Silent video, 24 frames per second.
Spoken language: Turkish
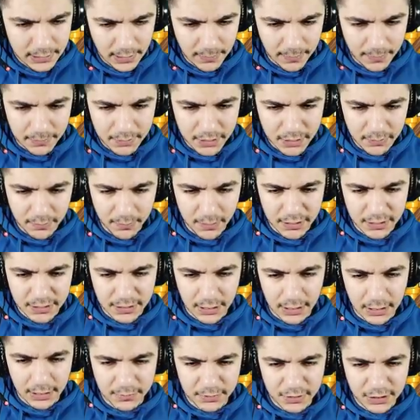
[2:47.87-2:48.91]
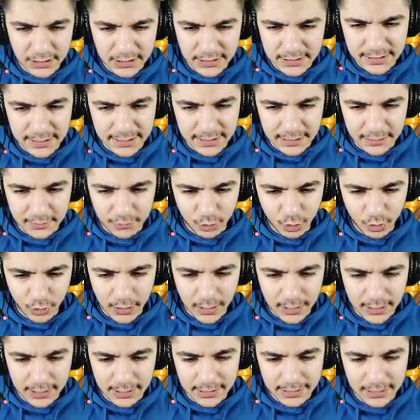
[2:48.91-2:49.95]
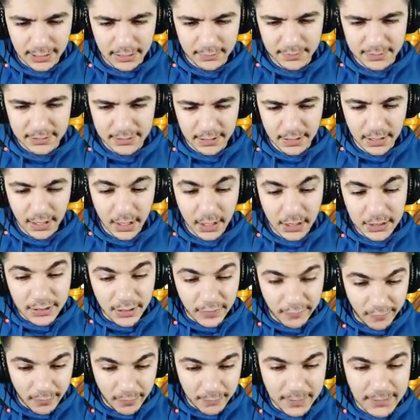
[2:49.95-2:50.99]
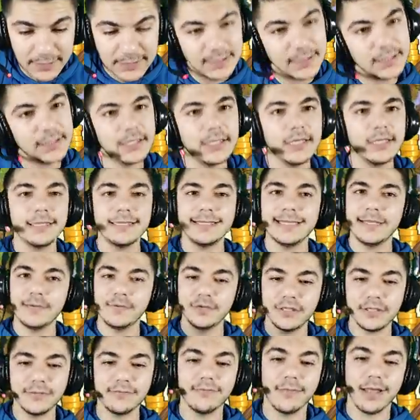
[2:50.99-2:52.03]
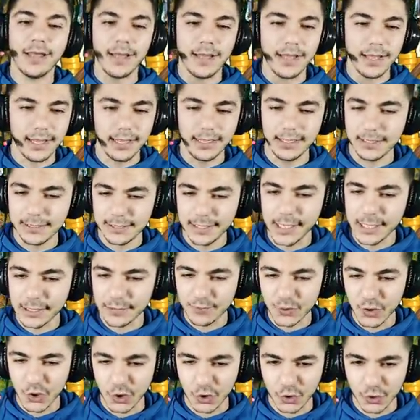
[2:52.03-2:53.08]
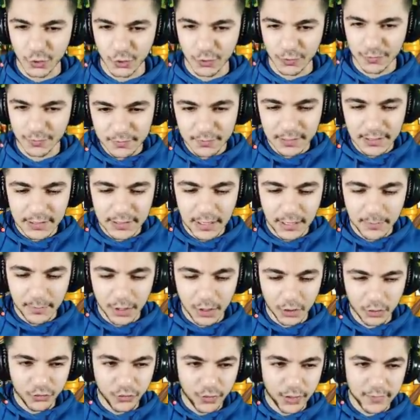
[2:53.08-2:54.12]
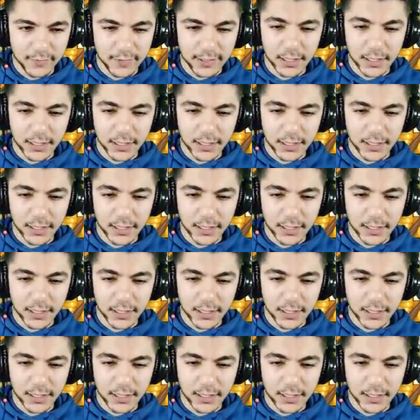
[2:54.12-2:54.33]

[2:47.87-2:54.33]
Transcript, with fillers: Tamam 25 taneymiş hissettim şuraya kadar gelmesi. Devam etseydi demiştim aha geçmiş olsun. Şimdi laboratuvar